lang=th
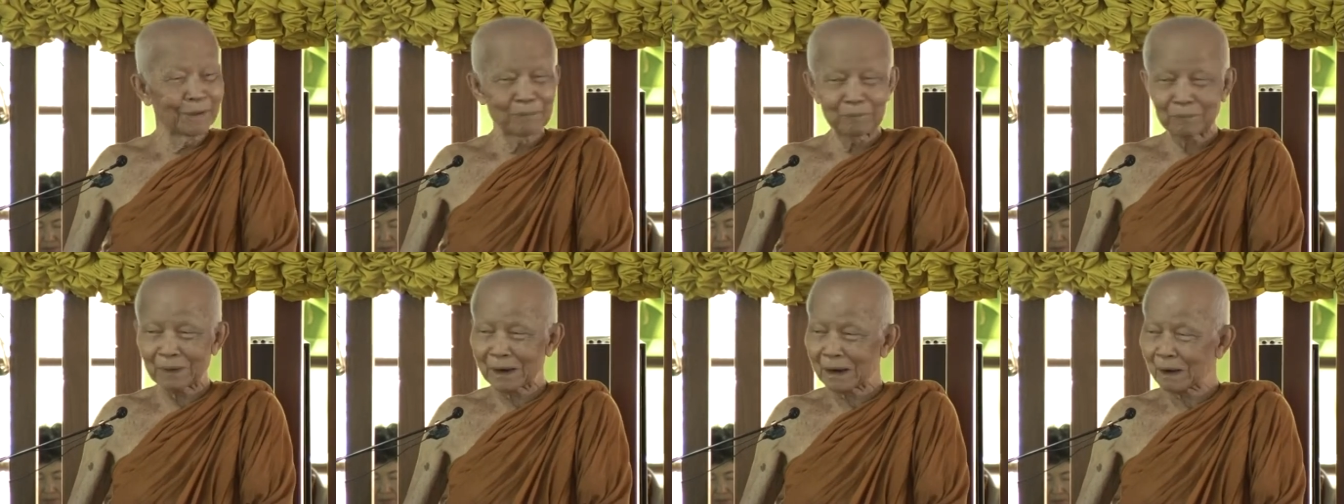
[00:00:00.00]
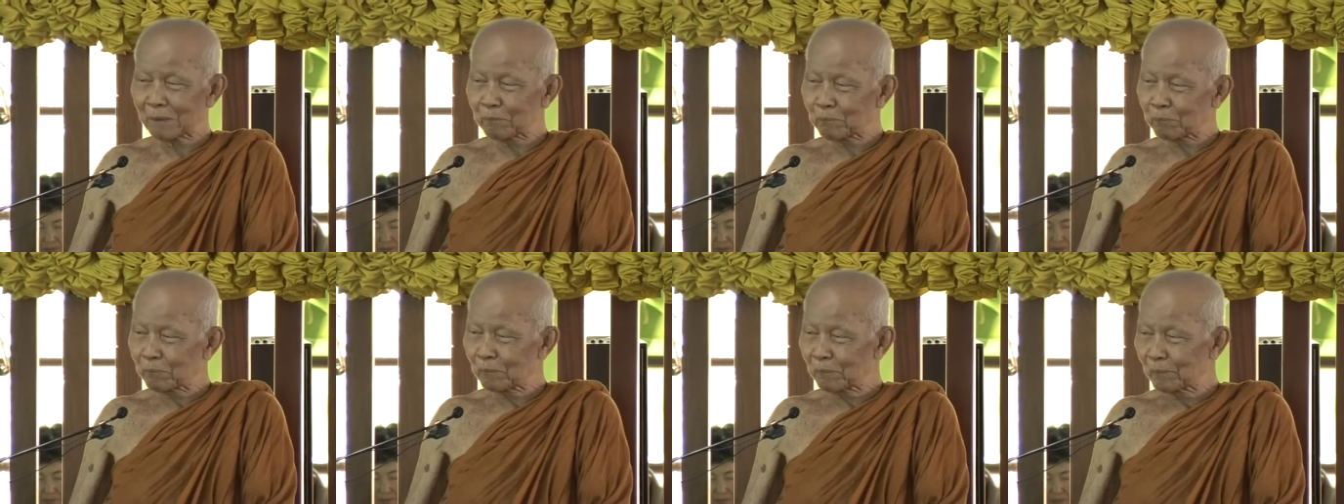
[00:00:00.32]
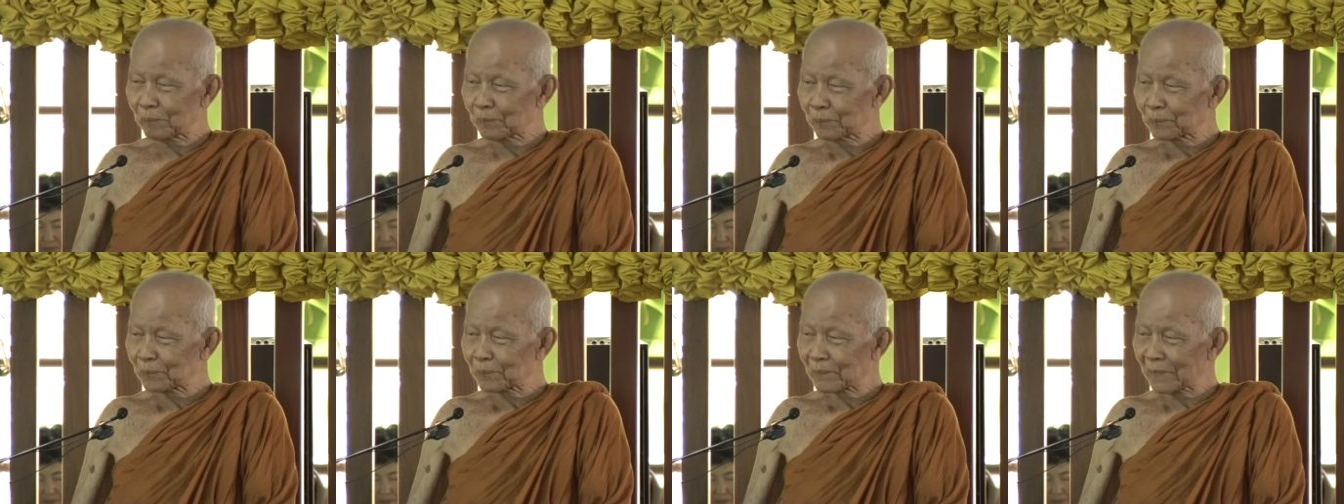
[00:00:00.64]
ไม่ได้
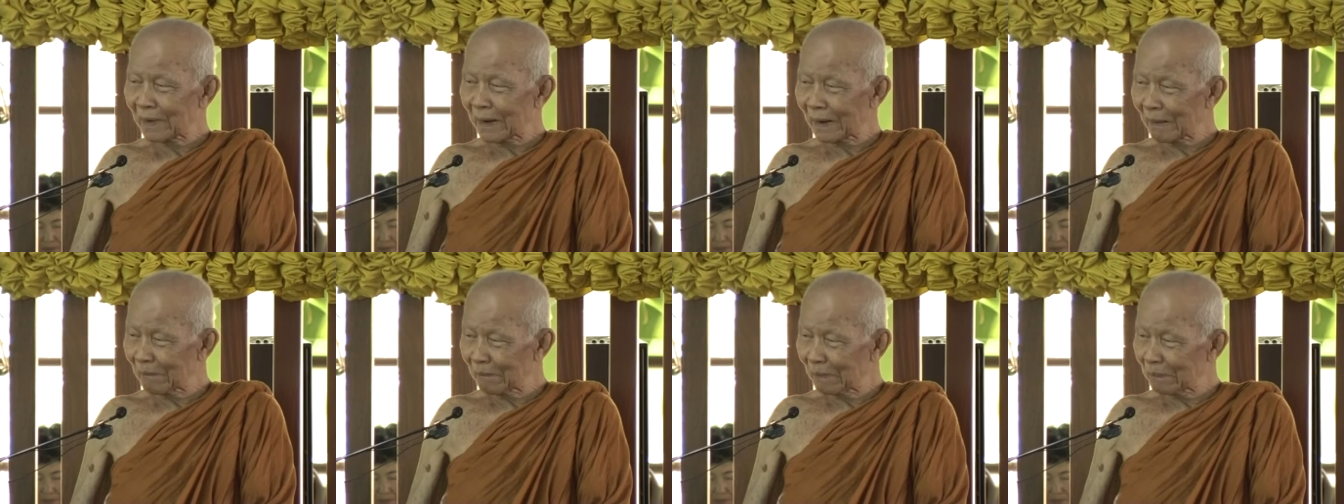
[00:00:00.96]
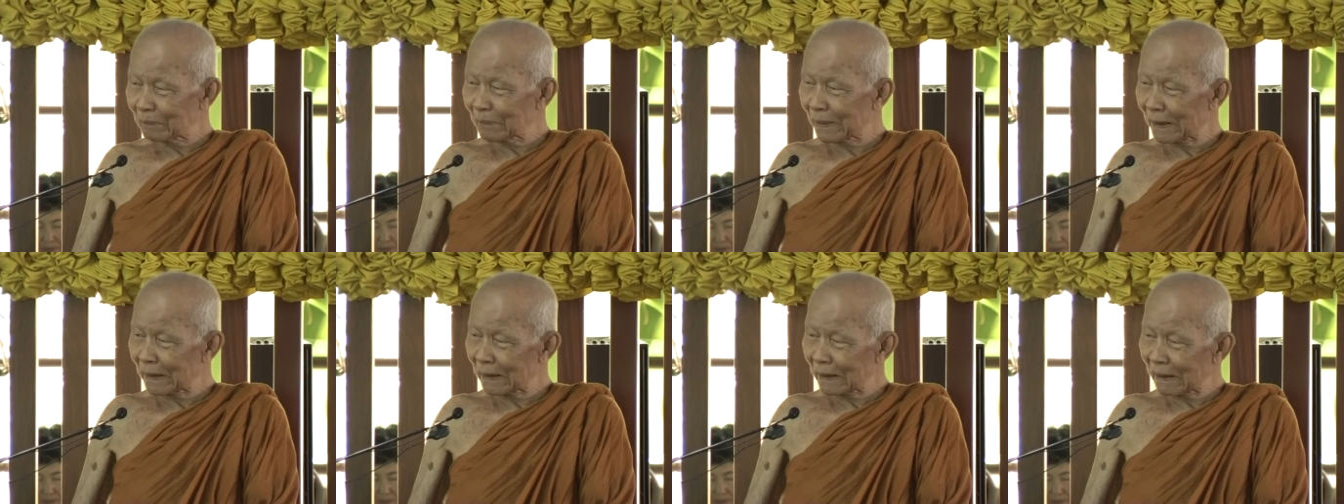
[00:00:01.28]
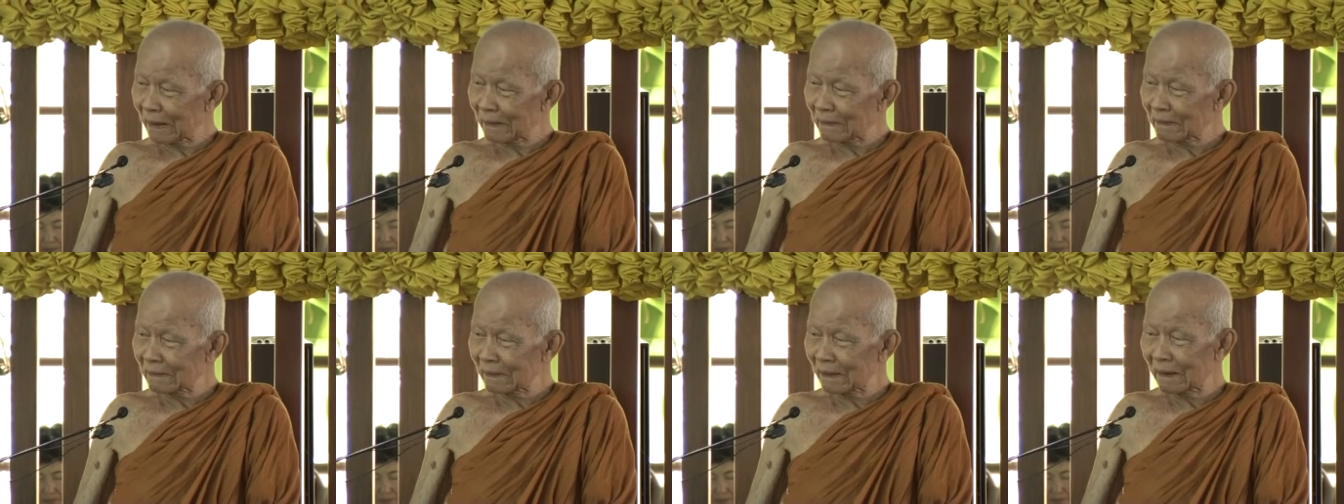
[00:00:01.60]
เนี่ยมันเป็นอย่าง
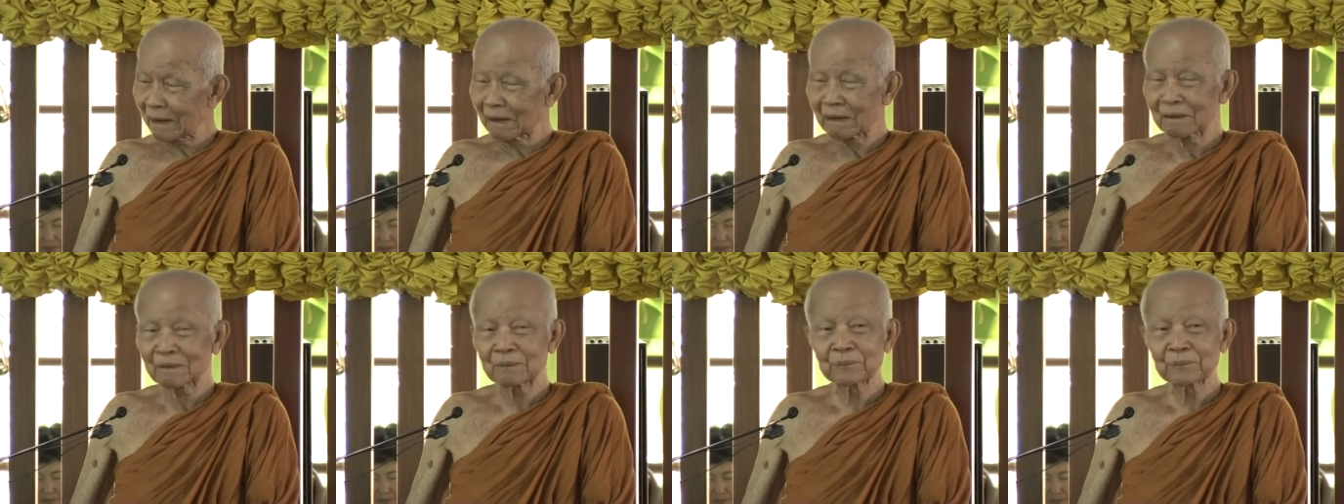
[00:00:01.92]
นั้นนะ